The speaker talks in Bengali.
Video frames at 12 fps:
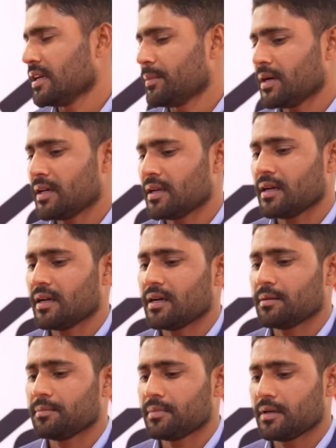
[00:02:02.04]
আমার
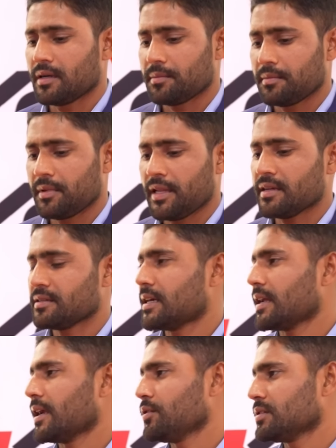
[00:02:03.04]
নেক্সট
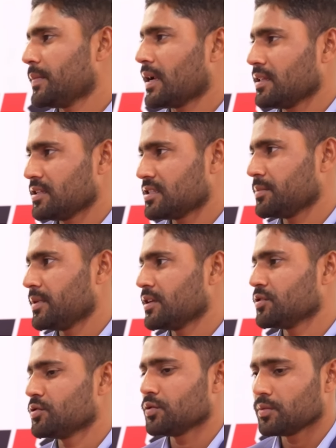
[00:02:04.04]
টার্গেট হচ্ছে বাংলাদেশ টিমের
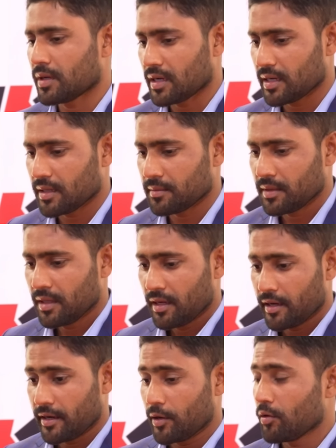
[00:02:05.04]
কিছু
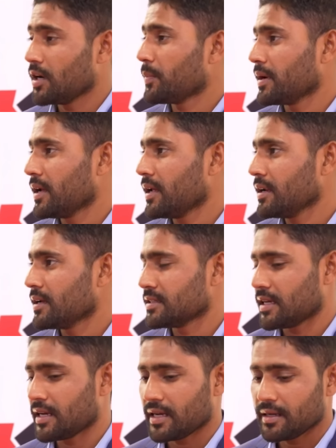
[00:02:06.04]
রেগুলার প্লেয়ার
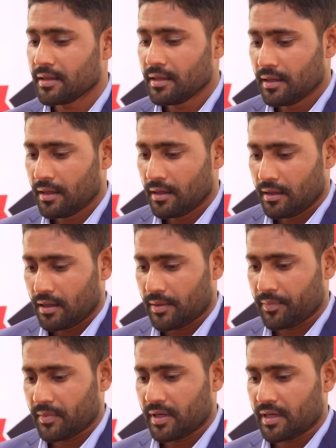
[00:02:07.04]
যারা
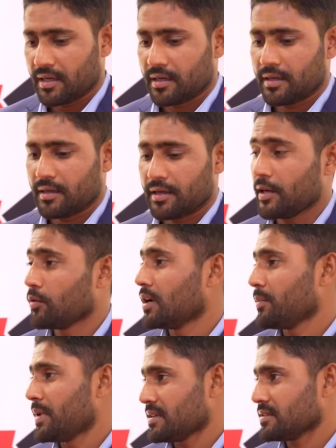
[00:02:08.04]
আপনার
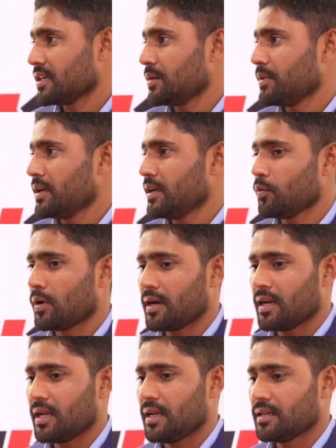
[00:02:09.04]
রেগুলার ম্যাচ খেলবে ওয়ান
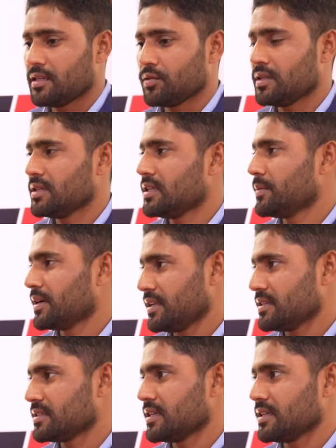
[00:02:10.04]
ডে টি টোয়েন্টি বা
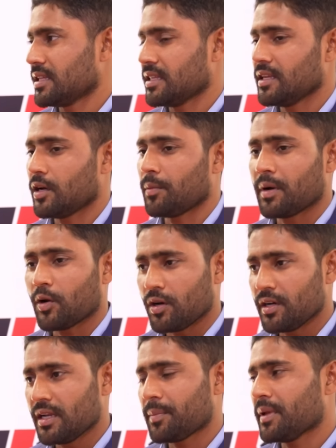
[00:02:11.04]
টেস্টে তাদের আমরা
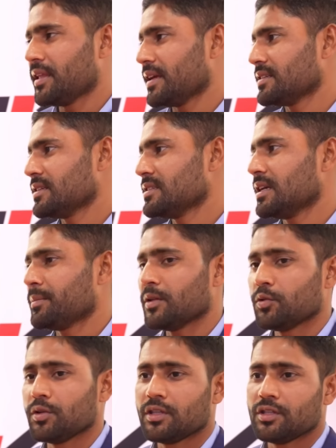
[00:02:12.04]
অলরেডি আপনারা দেখেছেন যে আমরা
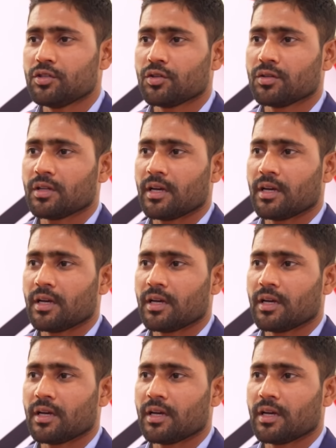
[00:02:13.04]
দুই তিনজন